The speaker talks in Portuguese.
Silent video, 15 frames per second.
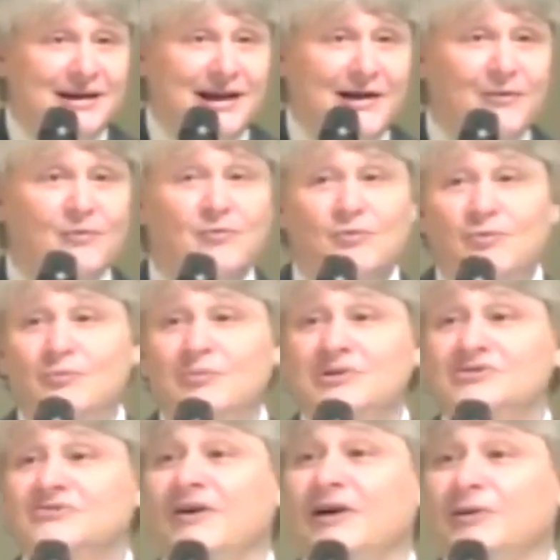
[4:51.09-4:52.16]
a
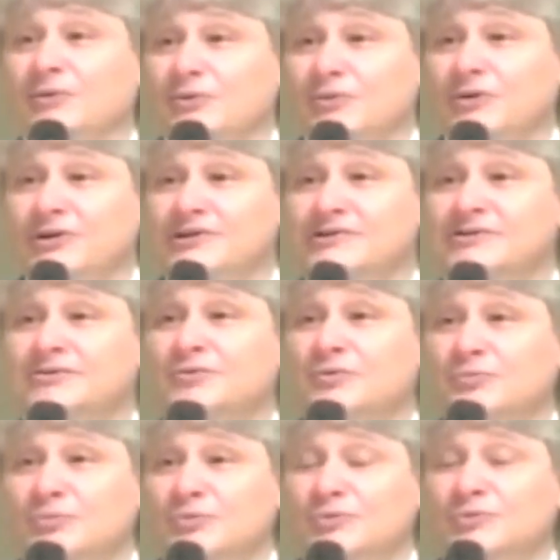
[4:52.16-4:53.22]
alguns valores que o
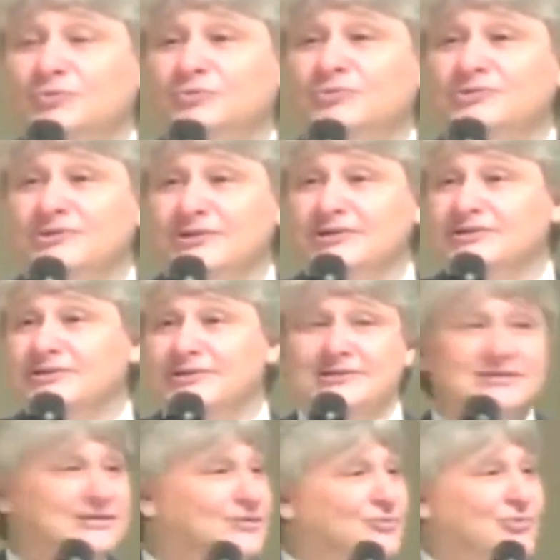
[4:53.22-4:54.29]
mundo diz que
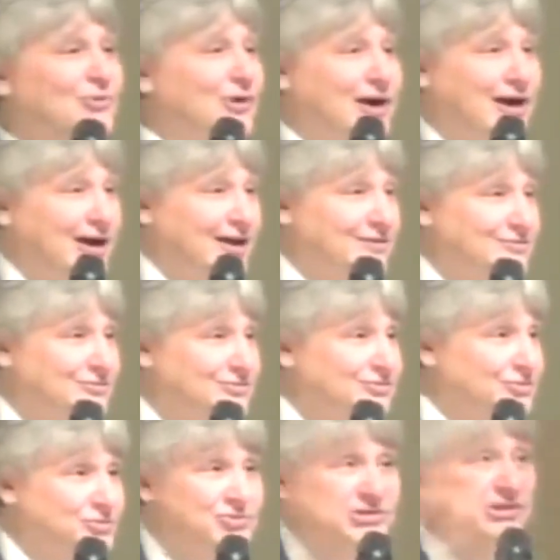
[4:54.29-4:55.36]
estão corretos ou